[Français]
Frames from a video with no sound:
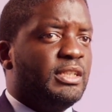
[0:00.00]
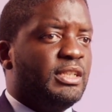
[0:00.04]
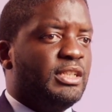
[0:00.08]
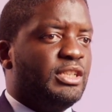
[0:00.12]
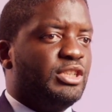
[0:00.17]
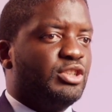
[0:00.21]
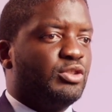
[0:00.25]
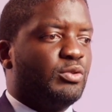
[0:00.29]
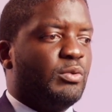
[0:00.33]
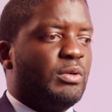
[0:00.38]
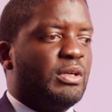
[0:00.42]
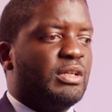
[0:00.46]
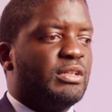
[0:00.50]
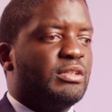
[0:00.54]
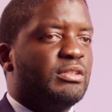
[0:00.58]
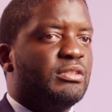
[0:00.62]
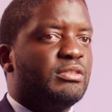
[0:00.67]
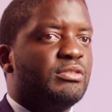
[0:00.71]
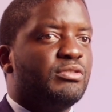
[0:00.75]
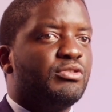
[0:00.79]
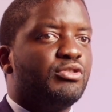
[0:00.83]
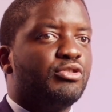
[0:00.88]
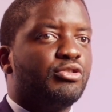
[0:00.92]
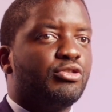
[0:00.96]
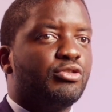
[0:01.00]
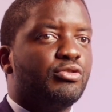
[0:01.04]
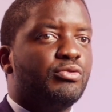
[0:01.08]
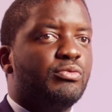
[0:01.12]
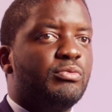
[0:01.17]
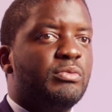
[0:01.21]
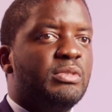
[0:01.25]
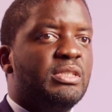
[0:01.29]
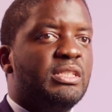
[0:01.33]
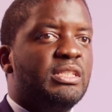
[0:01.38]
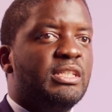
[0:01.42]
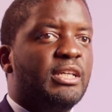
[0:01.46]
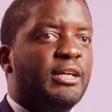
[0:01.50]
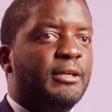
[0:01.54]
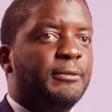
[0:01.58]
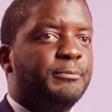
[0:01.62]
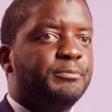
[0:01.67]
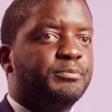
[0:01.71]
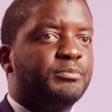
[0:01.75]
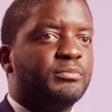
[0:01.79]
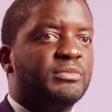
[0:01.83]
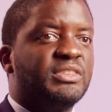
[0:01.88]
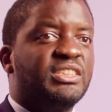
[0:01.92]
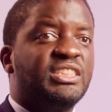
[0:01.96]
Et je crois qu'aujourd'hui,
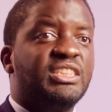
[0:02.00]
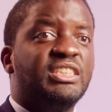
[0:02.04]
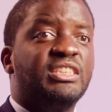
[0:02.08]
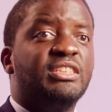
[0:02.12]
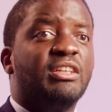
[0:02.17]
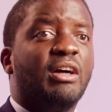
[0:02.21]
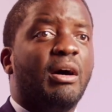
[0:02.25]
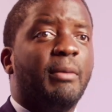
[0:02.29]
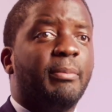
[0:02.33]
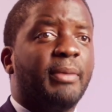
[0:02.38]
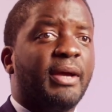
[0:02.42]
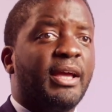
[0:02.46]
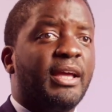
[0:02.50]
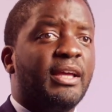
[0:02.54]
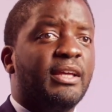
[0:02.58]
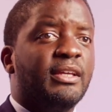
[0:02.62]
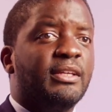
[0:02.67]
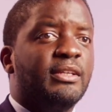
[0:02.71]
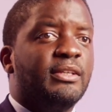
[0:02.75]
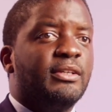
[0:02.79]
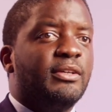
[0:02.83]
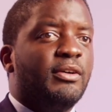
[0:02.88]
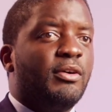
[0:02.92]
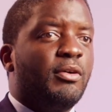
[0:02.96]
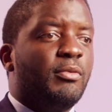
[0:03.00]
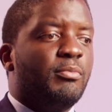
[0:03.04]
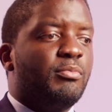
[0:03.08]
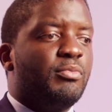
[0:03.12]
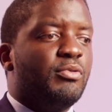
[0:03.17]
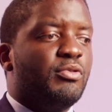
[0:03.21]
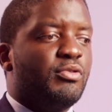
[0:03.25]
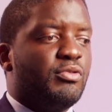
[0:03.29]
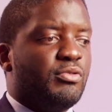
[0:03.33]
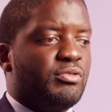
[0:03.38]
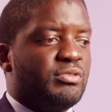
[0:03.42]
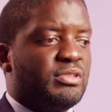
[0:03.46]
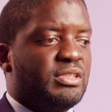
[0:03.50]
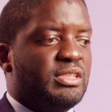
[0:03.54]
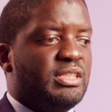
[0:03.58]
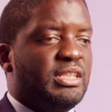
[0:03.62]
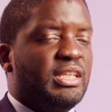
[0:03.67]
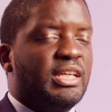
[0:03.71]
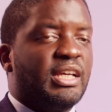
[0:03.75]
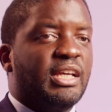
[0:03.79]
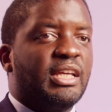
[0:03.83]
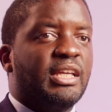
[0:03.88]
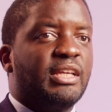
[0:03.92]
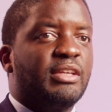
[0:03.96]
dix ans après, on peut
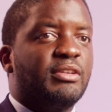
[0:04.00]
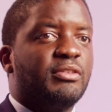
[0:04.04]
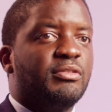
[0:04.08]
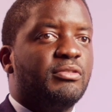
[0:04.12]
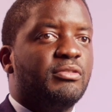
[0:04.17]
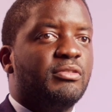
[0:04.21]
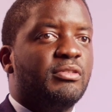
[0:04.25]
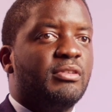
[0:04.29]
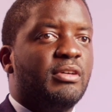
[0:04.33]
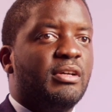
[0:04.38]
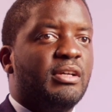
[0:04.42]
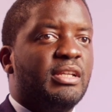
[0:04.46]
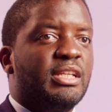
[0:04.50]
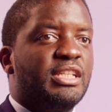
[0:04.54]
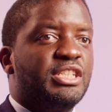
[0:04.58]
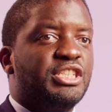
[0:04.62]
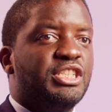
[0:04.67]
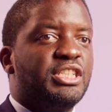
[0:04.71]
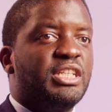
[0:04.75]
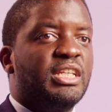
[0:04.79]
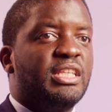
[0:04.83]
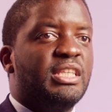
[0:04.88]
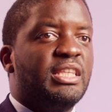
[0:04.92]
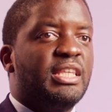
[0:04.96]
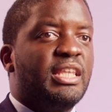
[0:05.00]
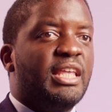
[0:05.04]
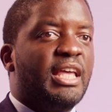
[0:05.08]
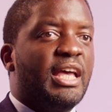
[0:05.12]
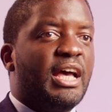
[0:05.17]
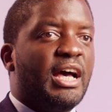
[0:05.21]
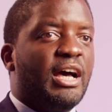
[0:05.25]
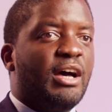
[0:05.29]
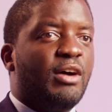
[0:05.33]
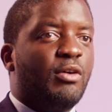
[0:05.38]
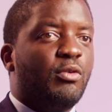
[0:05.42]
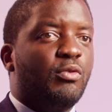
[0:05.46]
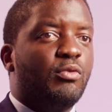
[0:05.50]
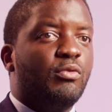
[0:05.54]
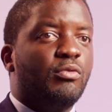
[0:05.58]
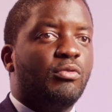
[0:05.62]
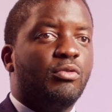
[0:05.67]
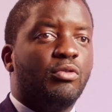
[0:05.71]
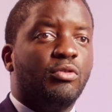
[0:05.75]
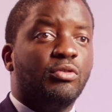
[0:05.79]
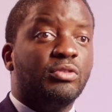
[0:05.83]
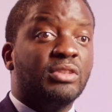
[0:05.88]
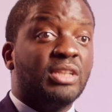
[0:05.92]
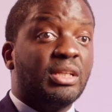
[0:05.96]
considérer que les JNDA ont
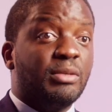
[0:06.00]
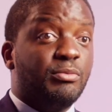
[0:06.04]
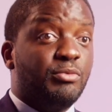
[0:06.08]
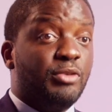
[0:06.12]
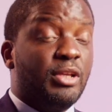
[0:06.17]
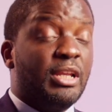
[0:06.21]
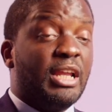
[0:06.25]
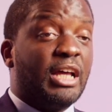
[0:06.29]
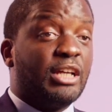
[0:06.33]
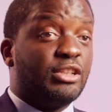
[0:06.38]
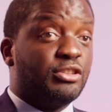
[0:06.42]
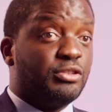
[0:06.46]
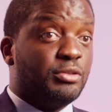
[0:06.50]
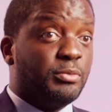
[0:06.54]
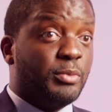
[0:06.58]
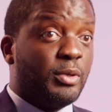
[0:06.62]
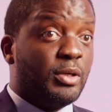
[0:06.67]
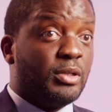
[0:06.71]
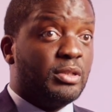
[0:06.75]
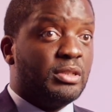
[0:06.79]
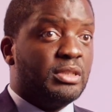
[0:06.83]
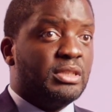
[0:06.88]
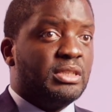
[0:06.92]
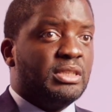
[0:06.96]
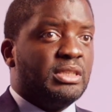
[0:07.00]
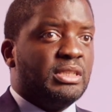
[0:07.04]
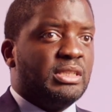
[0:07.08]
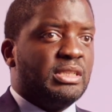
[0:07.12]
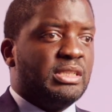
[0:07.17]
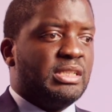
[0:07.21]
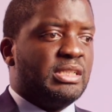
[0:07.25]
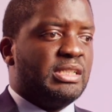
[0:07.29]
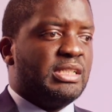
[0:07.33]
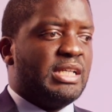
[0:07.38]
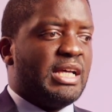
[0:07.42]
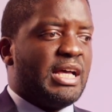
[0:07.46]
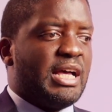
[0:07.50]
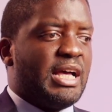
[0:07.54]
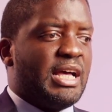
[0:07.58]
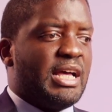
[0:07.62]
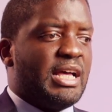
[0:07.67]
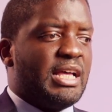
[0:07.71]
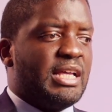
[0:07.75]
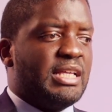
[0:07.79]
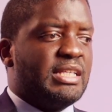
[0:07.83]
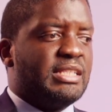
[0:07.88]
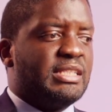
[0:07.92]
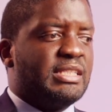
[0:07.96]
contribué largement
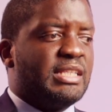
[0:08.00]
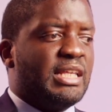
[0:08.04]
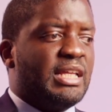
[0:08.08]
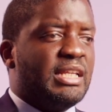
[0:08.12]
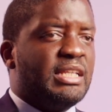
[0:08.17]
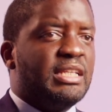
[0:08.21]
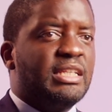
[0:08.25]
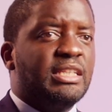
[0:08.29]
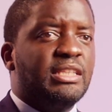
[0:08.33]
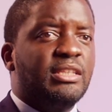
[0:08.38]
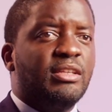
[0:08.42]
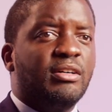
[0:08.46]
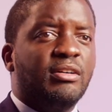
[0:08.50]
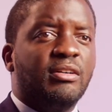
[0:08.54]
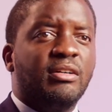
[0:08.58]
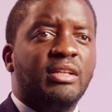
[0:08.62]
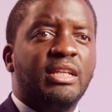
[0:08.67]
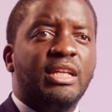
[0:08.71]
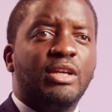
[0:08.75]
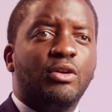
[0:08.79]
à installer dans les